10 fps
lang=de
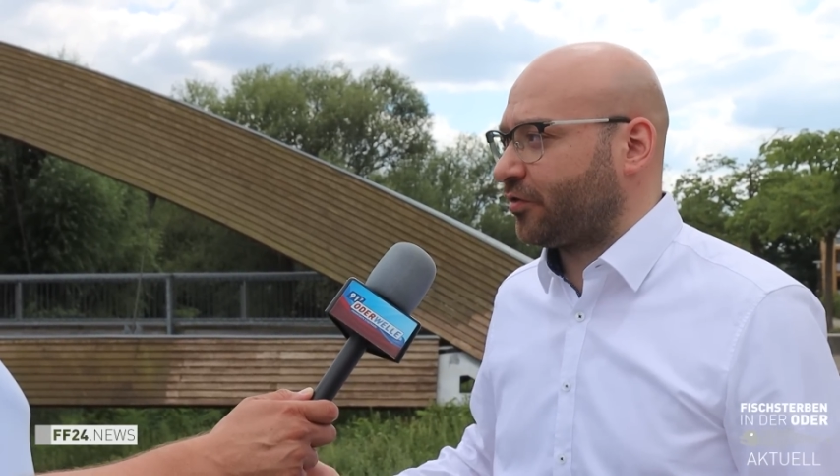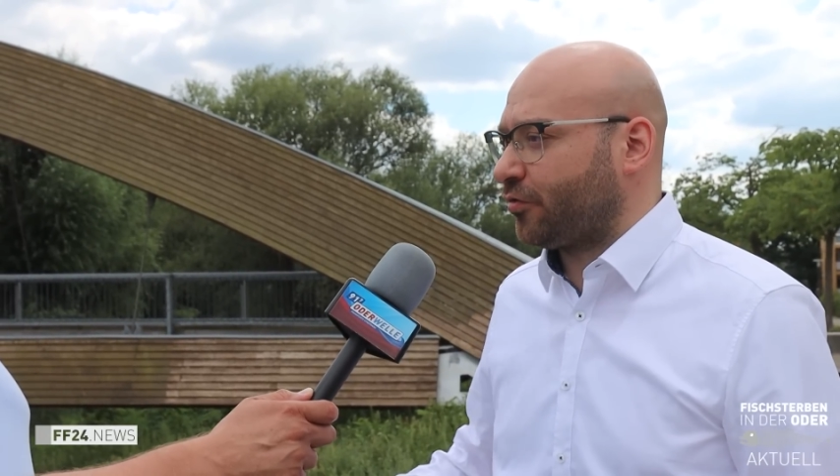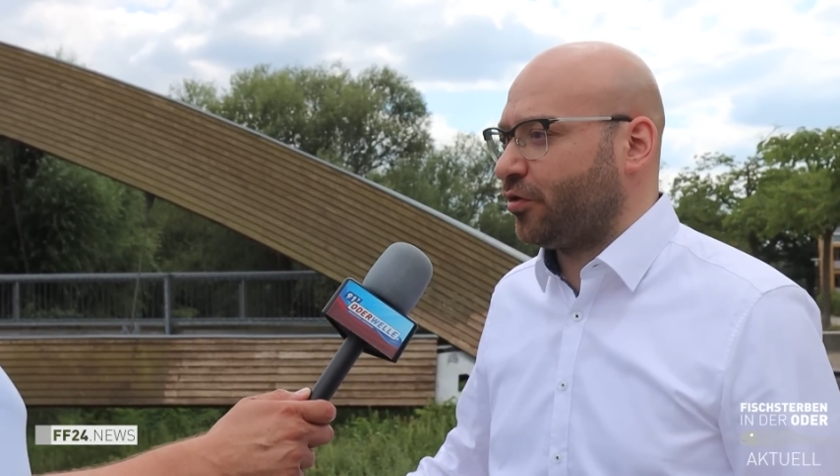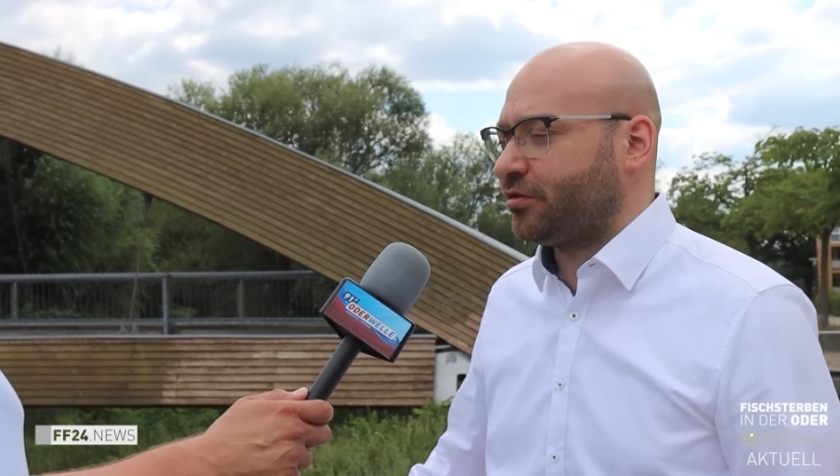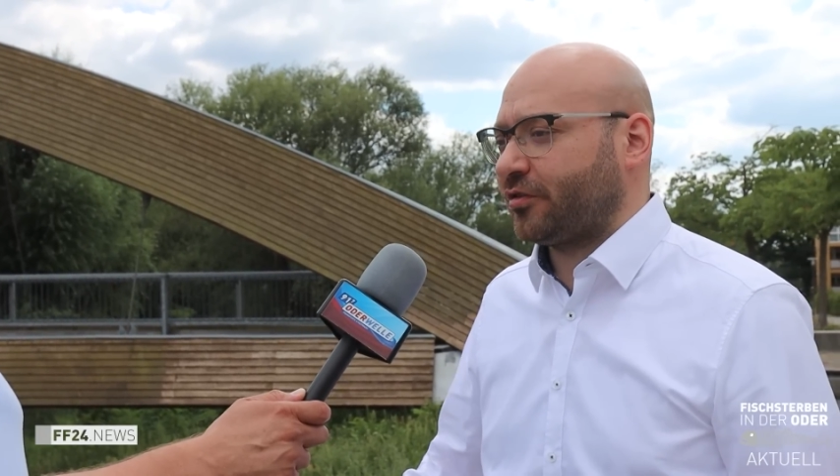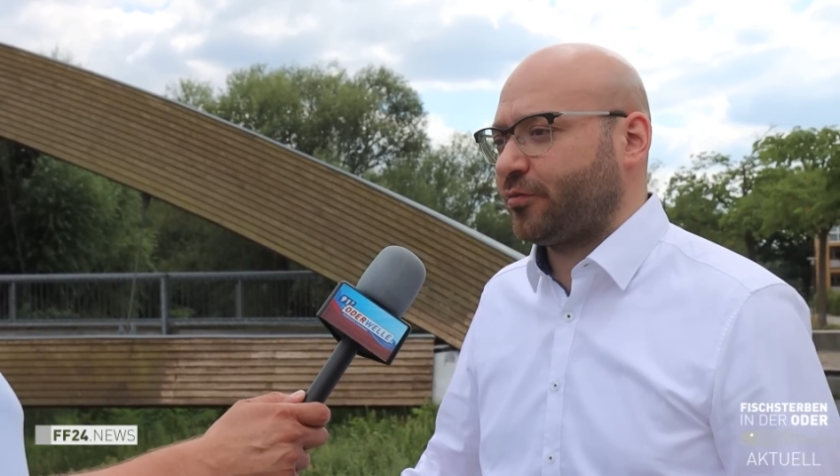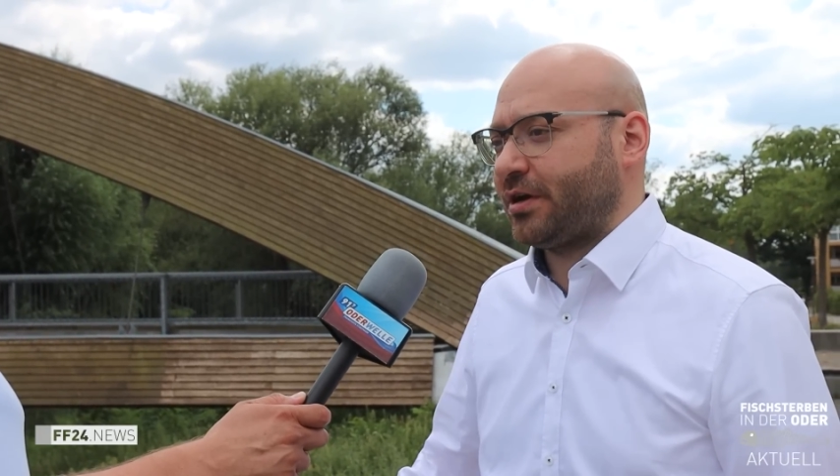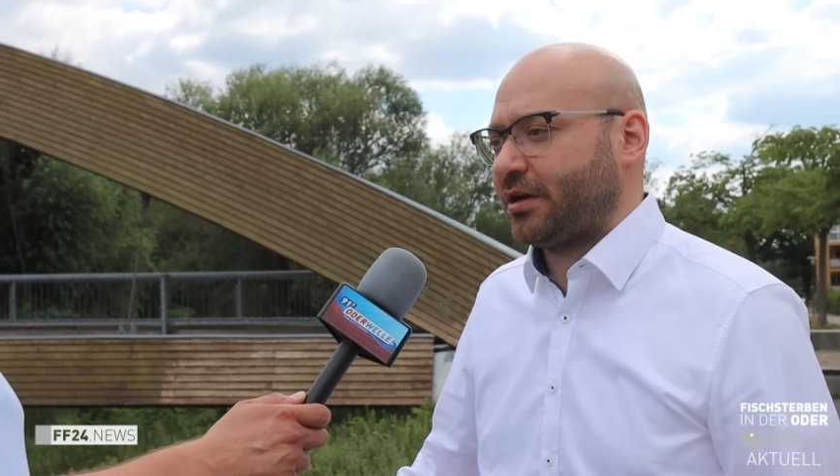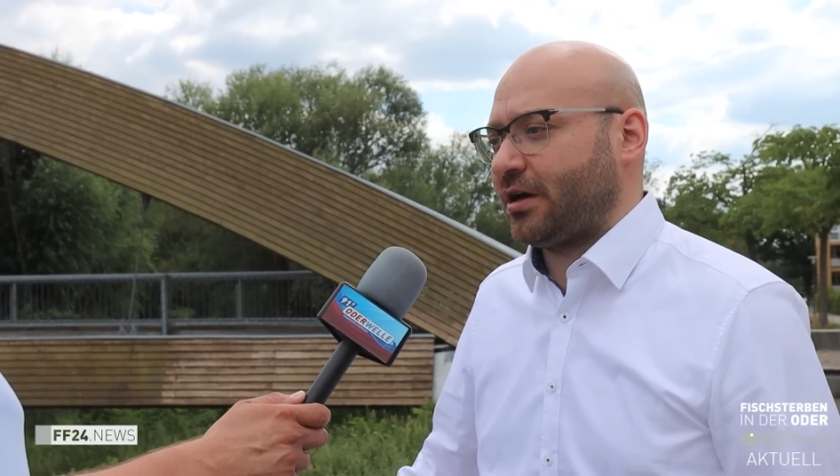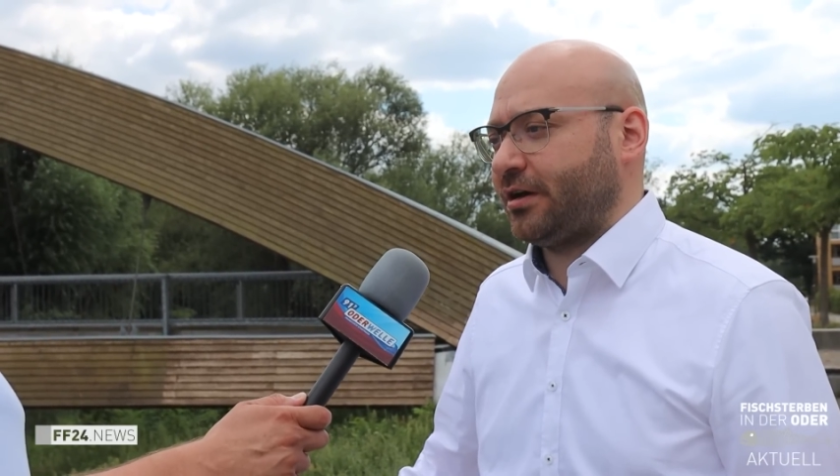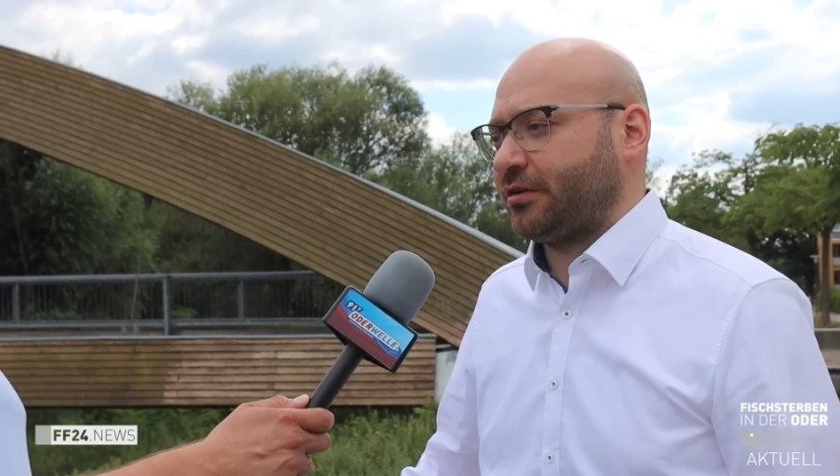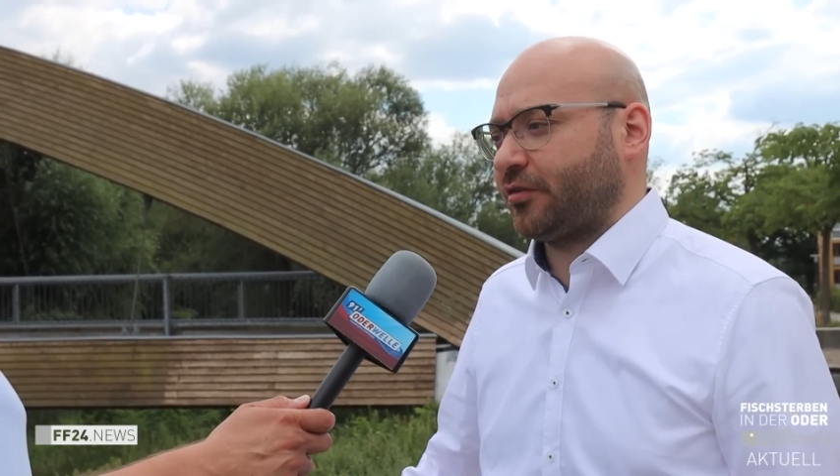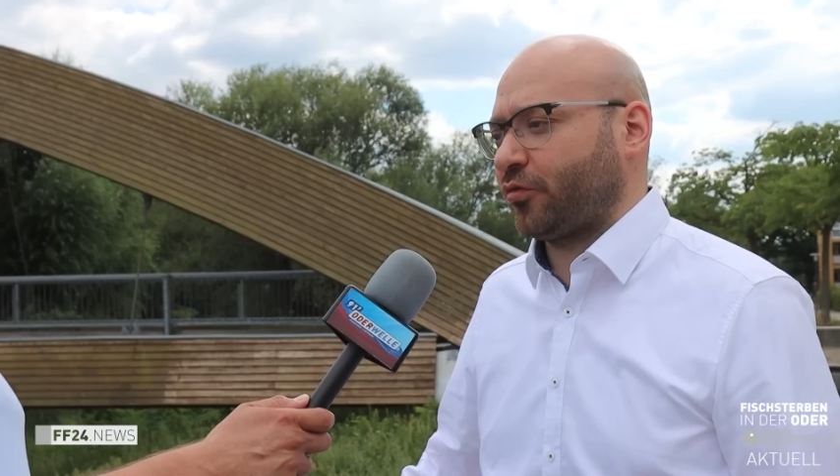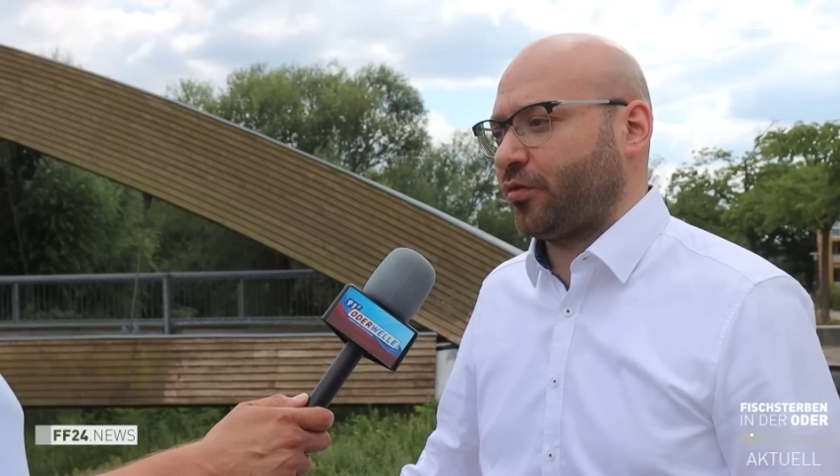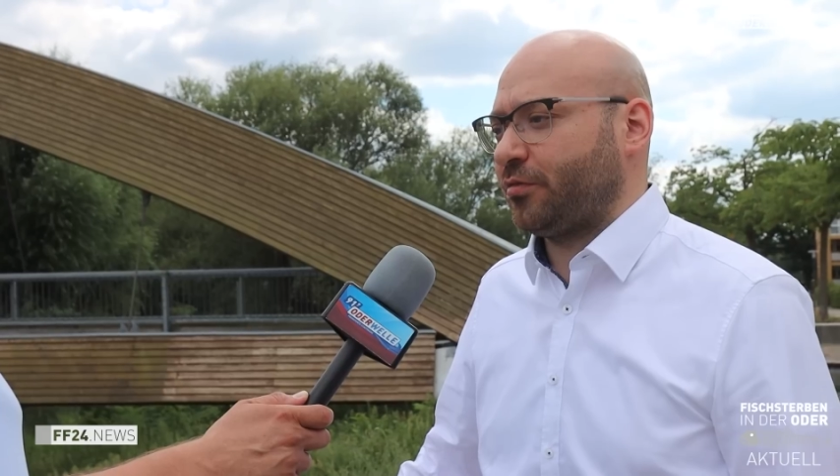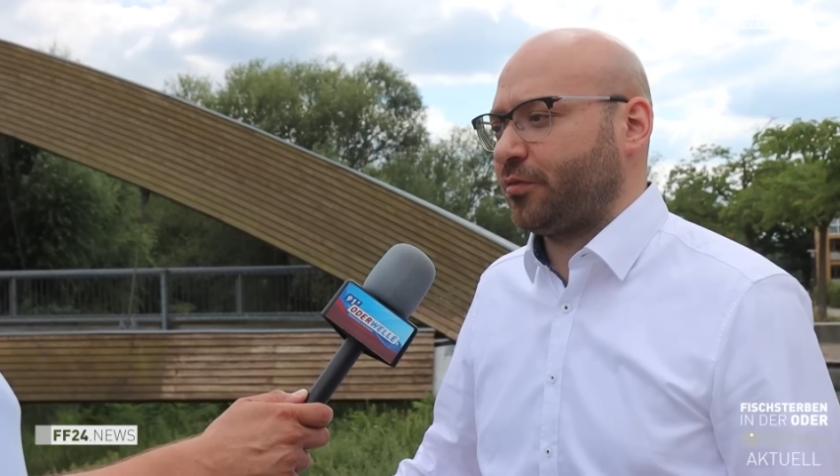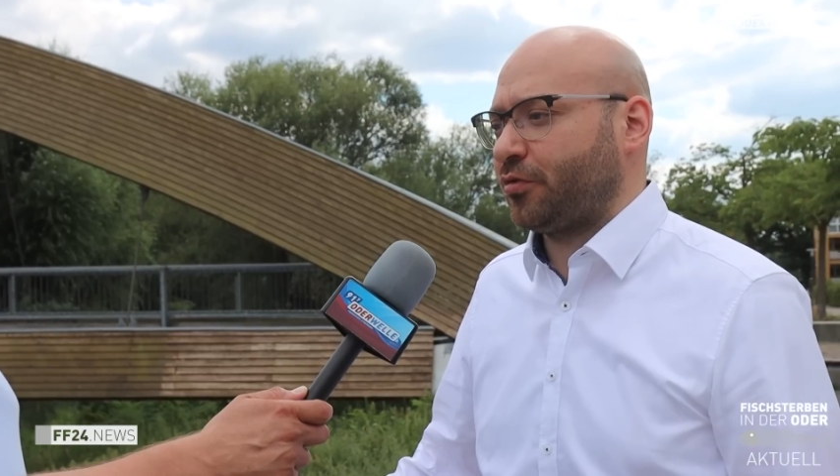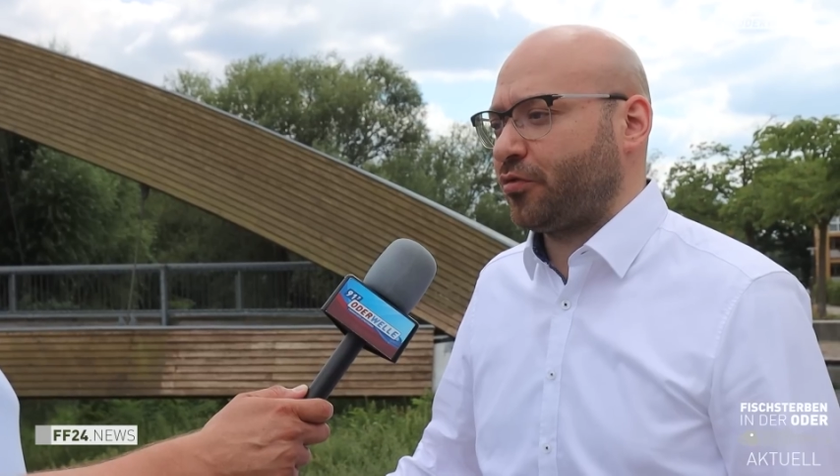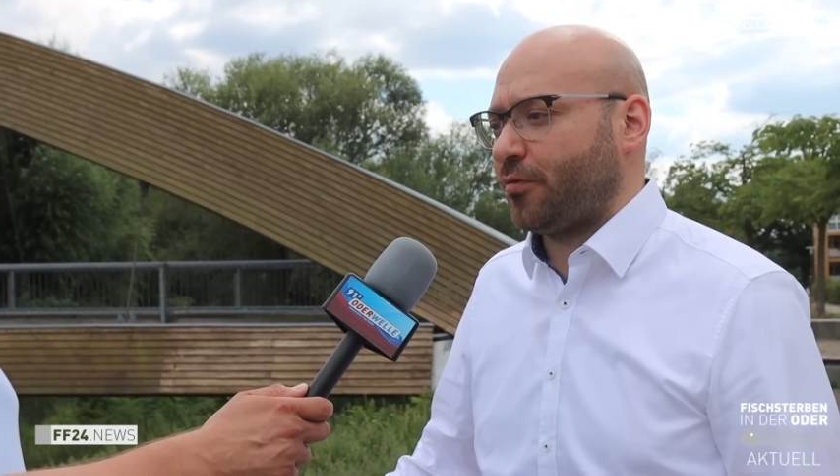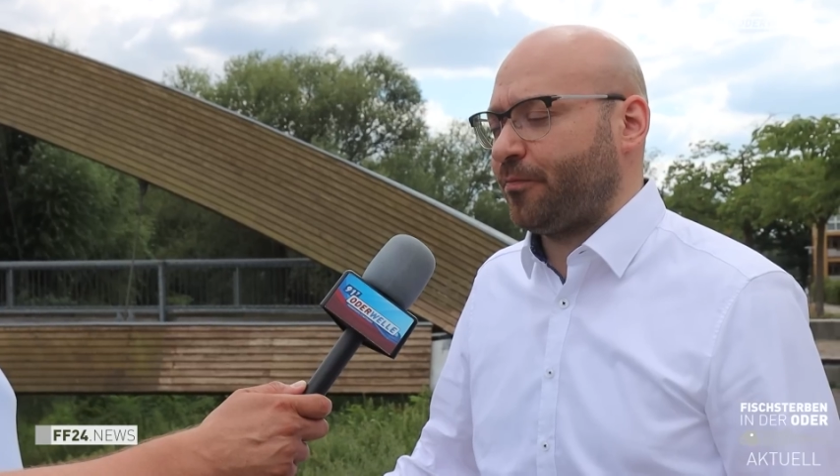dass wir heute also mehr Klarheit dazu äh,
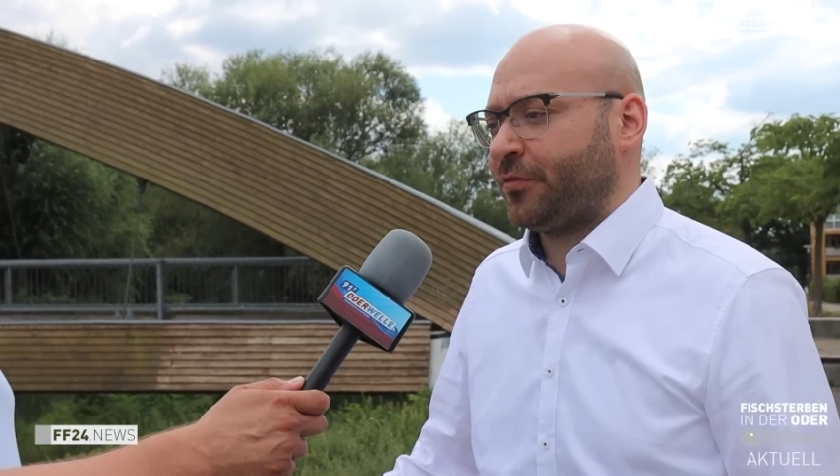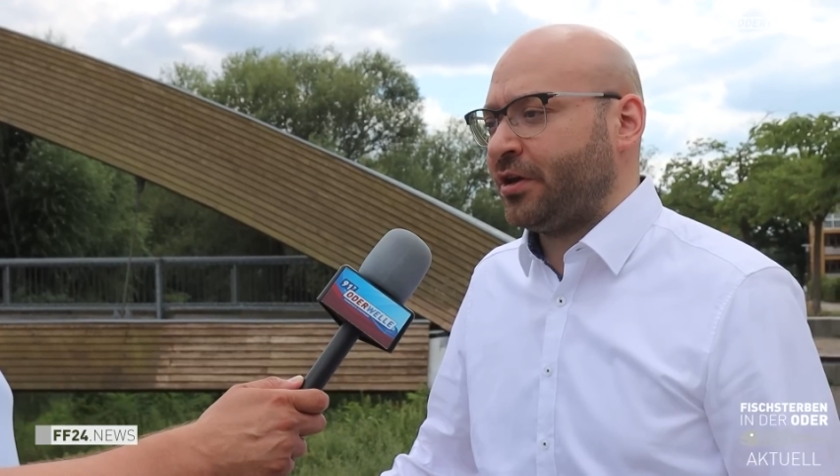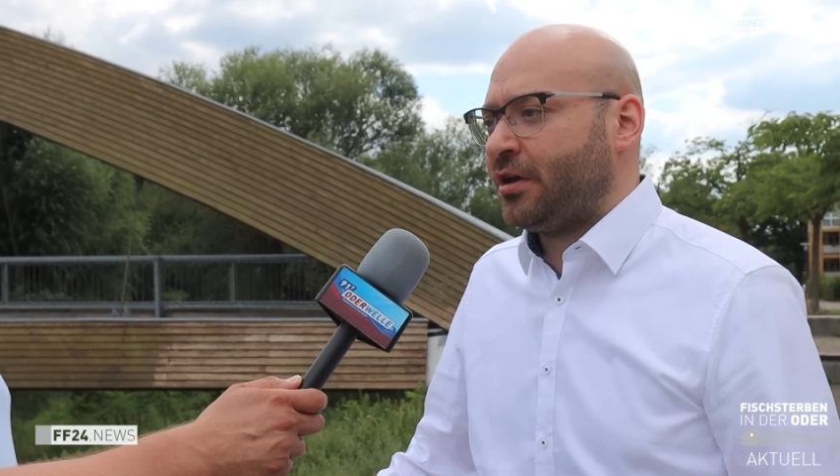bekommen.